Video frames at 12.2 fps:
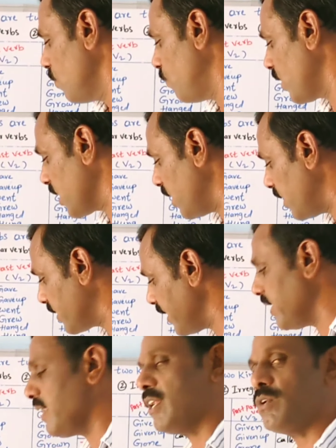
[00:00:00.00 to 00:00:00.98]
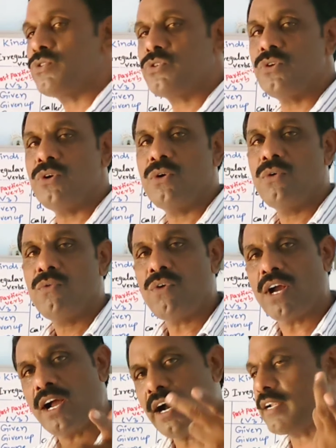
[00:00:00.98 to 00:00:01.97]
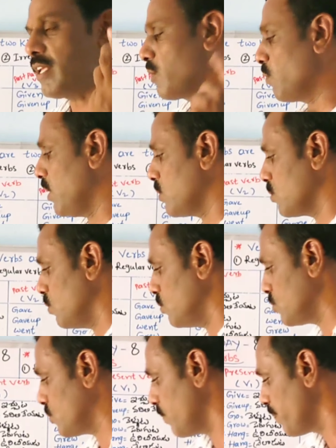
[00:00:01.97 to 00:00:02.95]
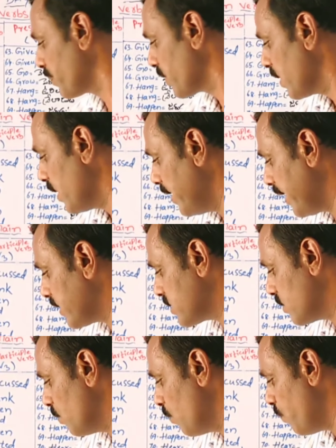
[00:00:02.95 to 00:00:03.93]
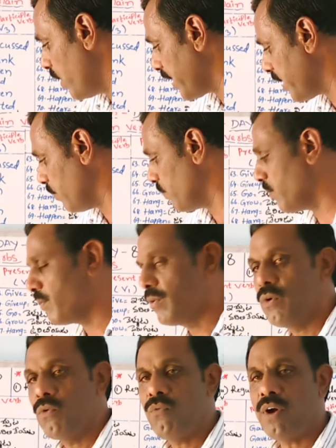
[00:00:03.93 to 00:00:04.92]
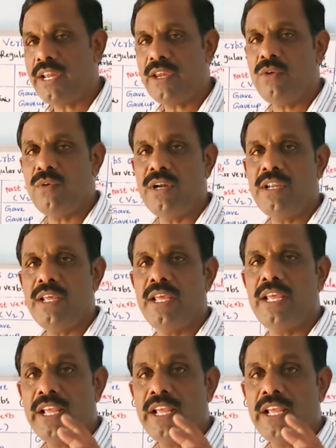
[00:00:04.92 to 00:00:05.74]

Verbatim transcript: ఫగాటెన్ అనొచ్చు ఫగాట్ అని కూడా అనుకోవచ్చు నెక్స్ట్ ఫగివ్ ఫగివ్ అంటే